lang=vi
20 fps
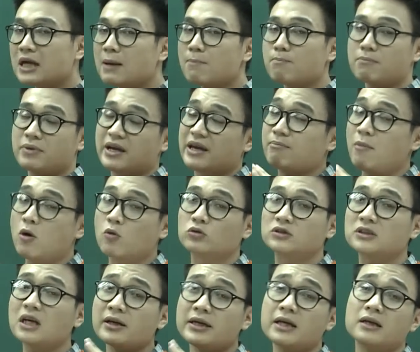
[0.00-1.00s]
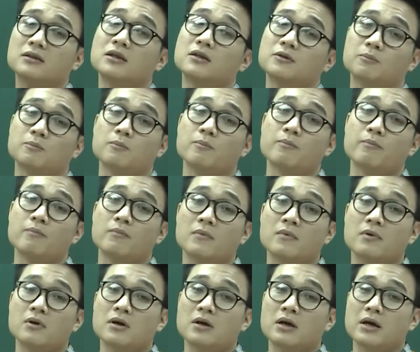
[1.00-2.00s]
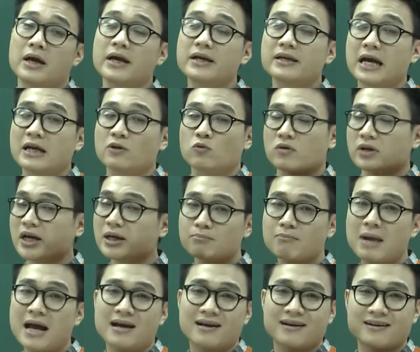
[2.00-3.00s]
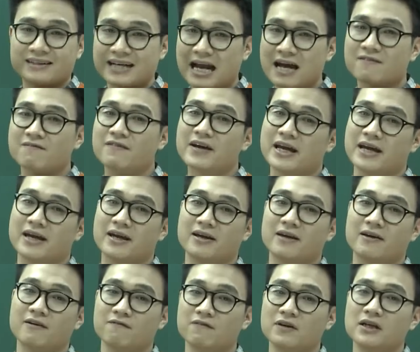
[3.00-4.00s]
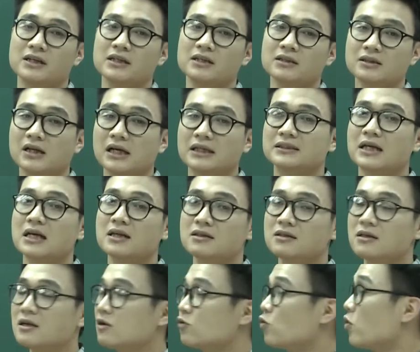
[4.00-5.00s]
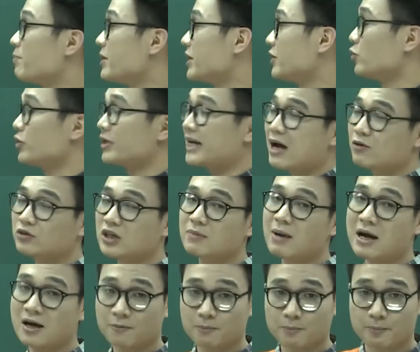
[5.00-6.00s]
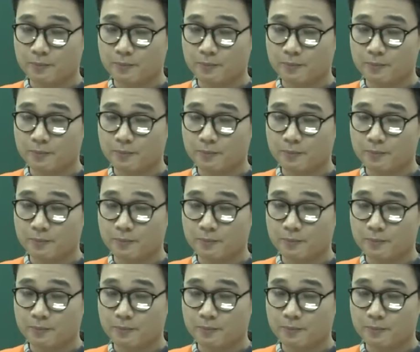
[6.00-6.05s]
đậm cái màu sắc hiện thực. Hình ảnh của cách mạng đang về với người dân của miền núi cao Tây Bắc.